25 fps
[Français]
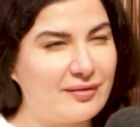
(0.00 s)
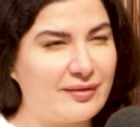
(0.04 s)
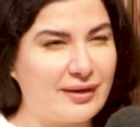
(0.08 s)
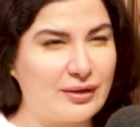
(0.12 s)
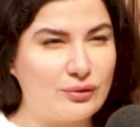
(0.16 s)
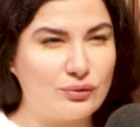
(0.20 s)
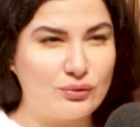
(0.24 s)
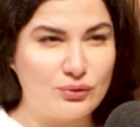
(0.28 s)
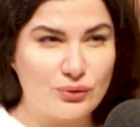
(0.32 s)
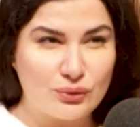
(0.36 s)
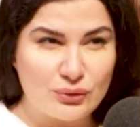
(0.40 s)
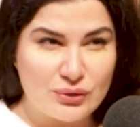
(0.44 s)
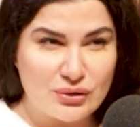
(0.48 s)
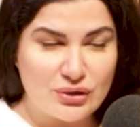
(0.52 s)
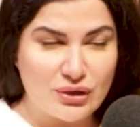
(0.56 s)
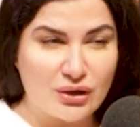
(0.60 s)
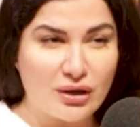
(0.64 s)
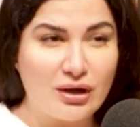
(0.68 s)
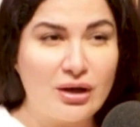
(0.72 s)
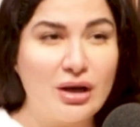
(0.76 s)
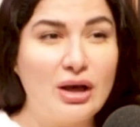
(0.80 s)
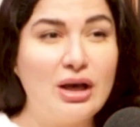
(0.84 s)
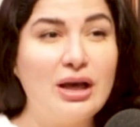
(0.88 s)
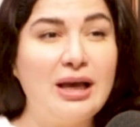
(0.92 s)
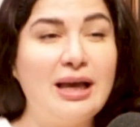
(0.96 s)
22
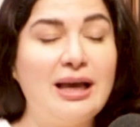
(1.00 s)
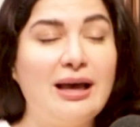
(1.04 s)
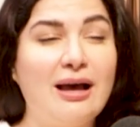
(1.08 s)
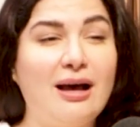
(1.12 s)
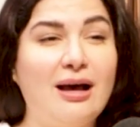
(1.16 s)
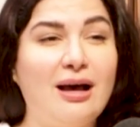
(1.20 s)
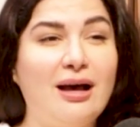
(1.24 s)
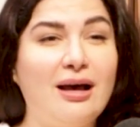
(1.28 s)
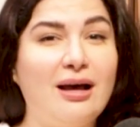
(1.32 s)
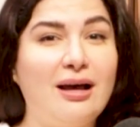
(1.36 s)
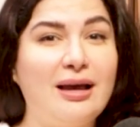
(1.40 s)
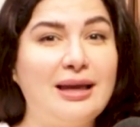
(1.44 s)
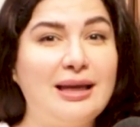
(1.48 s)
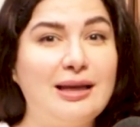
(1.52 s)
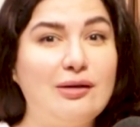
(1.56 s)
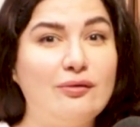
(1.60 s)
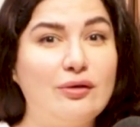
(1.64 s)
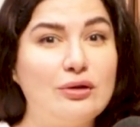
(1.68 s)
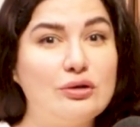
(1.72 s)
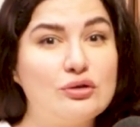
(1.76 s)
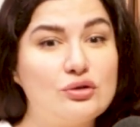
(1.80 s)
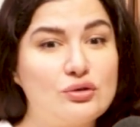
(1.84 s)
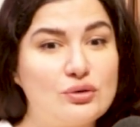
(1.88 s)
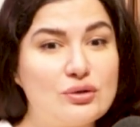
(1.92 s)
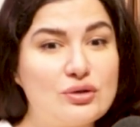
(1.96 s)
ans, ils
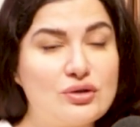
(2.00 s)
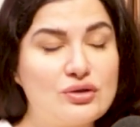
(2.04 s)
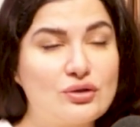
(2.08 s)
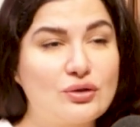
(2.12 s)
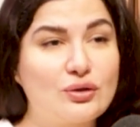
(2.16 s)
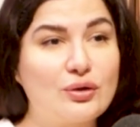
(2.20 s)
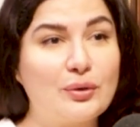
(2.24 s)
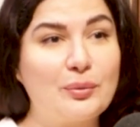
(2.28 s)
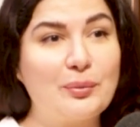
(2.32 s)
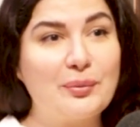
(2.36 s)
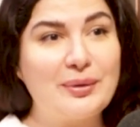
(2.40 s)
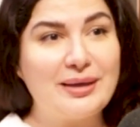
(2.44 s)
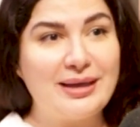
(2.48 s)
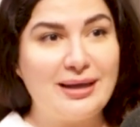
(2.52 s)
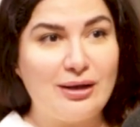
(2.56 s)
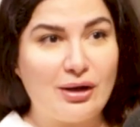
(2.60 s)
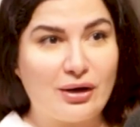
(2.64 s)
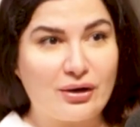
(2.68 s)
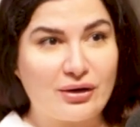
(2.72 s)
veulent juste copier